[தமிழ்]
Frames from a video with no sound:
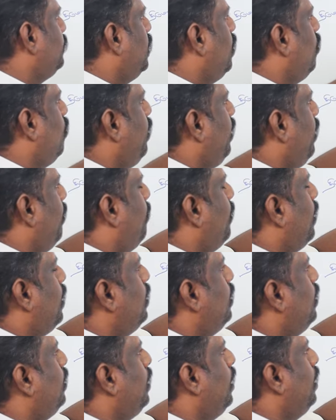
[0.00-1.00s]
அவருடைய
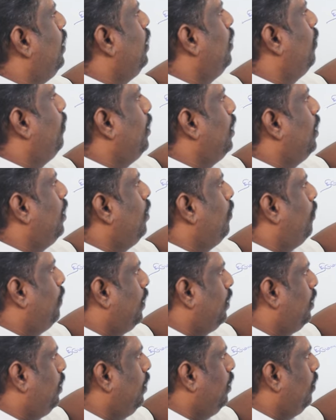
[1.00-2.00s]
பிறந்த தேதி அப்படின்றது
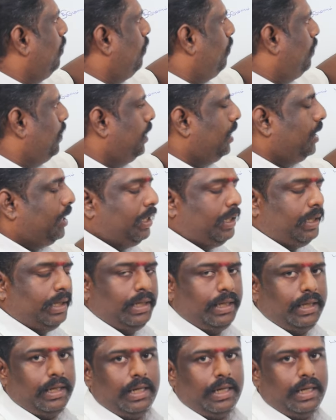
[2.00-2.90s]
பத்து பன்னிரெண்டு